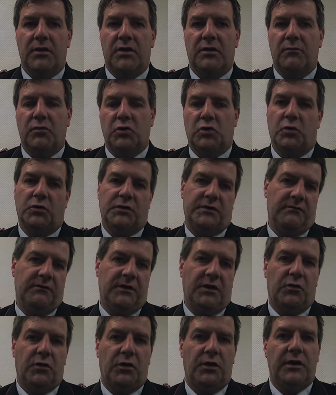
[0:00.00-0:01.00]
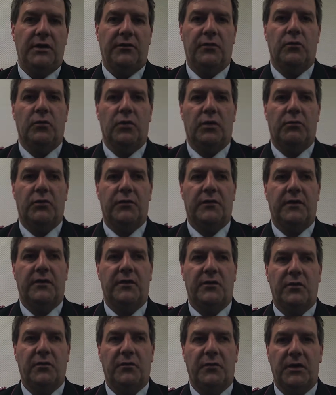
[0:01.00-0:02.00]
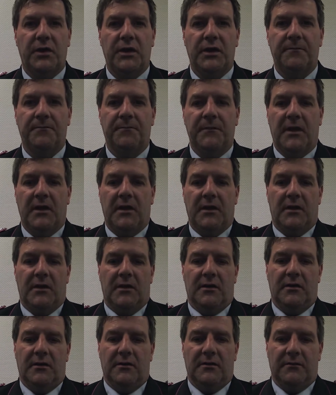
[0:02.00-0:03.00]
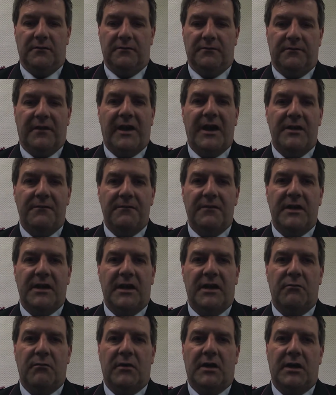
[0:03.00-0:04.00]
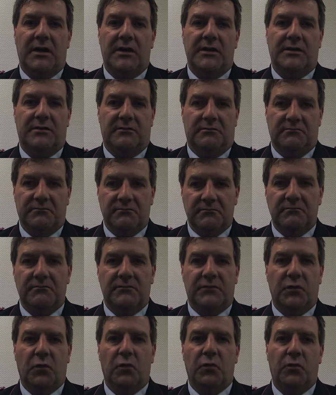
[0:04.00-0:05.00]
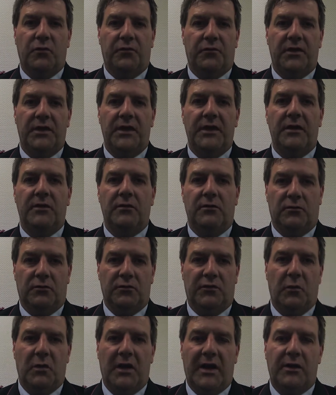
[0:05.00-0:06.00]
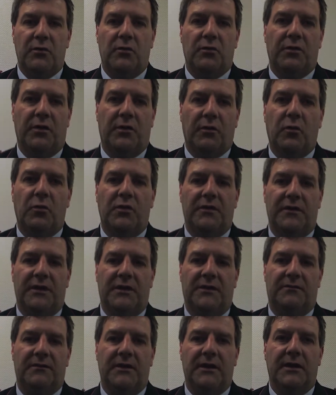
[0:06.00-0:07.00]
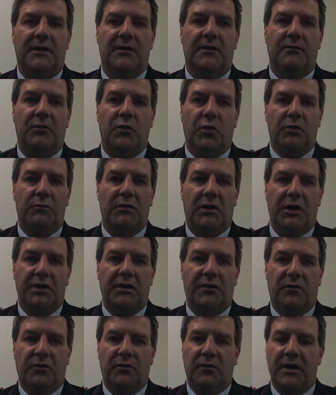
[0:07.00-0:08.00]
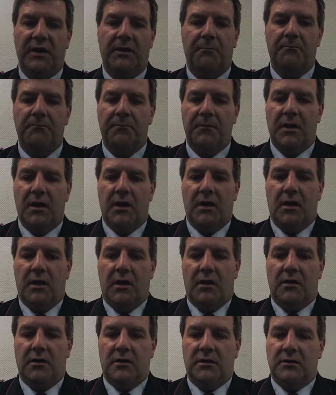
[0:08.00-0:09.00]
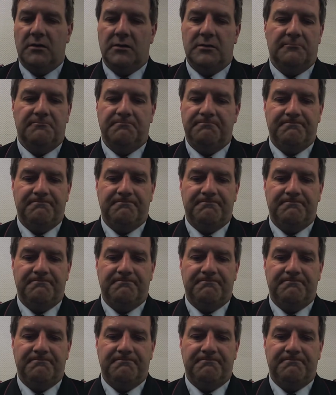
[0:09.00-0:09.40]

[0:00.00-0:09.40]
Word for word: Mit dem Beschluss sind wir natürlich nicht so hundertprozentig zufrieden, äh, weil wir eben halt so viel und so lange unter Druck gesetzt werden, neue Mitglieder zu werden. Äh,